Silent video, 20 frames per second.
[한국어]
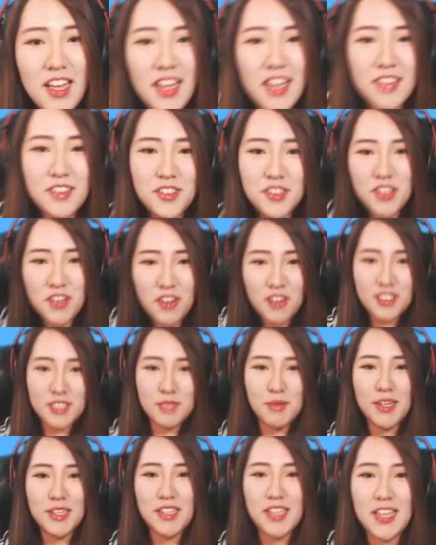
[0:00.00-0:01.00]
드디어
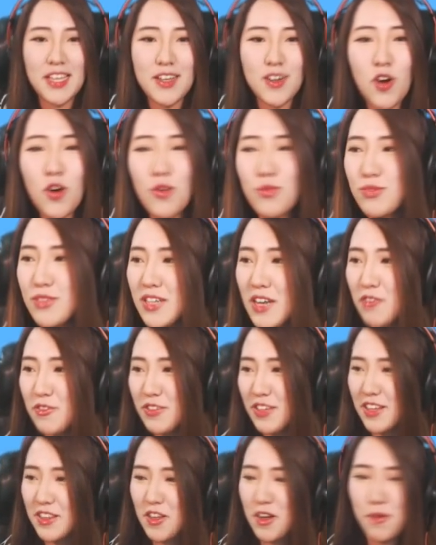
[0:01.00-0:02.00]
집안이
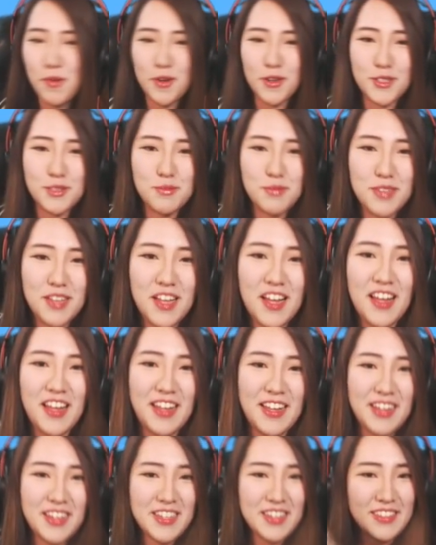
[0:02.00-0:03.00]
홈그라운드가 되어버렸습니다.
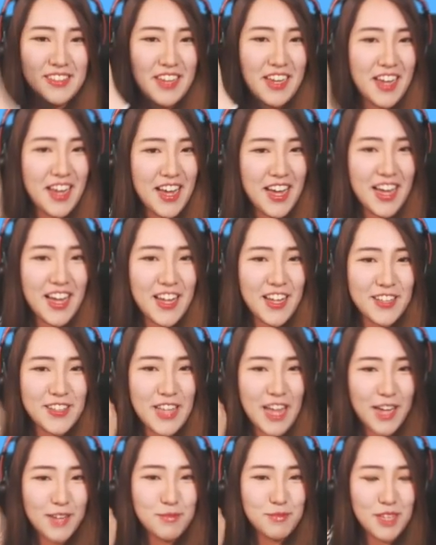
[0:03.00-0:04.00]
자,
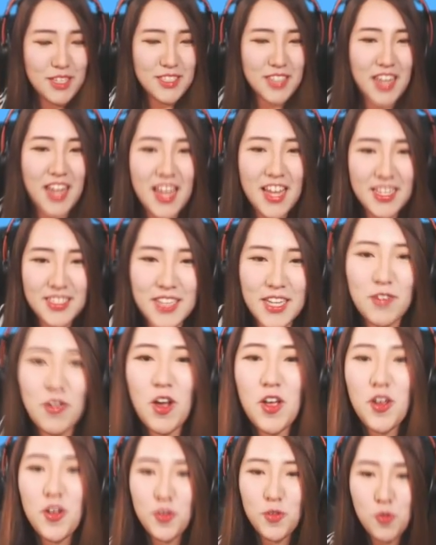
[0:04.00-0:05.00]
다음 타자. 자,
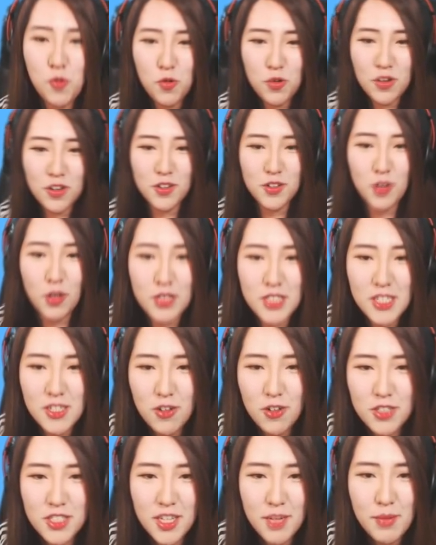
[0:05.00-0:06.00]
과연 공을 던질
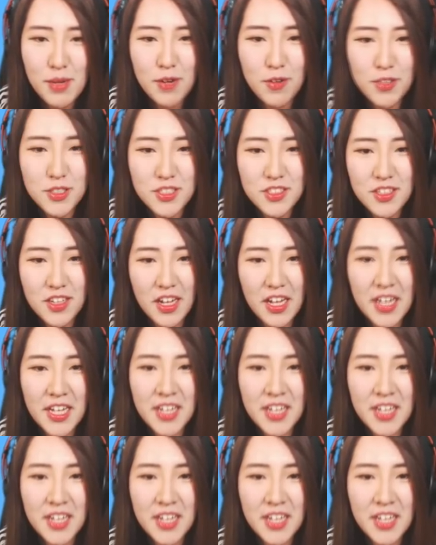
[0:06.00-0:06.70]
것인가 말 것인가.